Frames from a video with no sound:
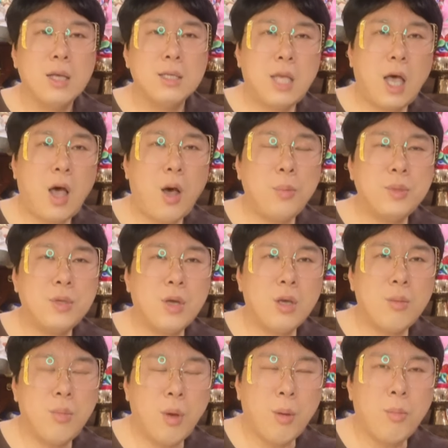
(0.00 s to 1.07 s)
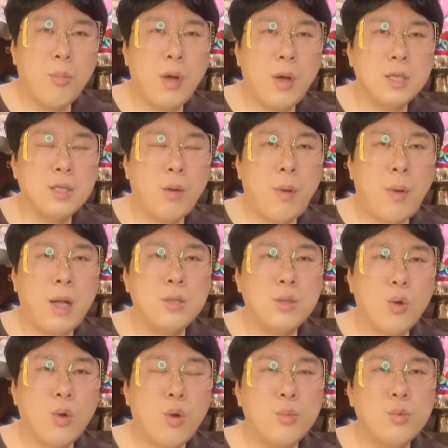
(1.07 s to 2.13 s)
사업적인
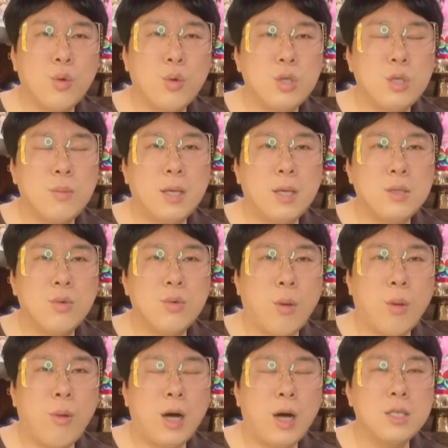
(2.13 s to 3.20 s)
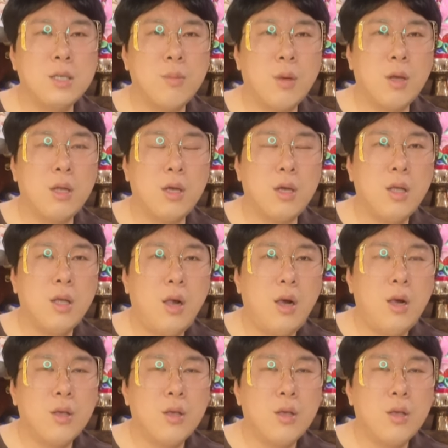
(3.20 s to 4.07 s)
면모에서만 조금 조심하시고 넘어가시면은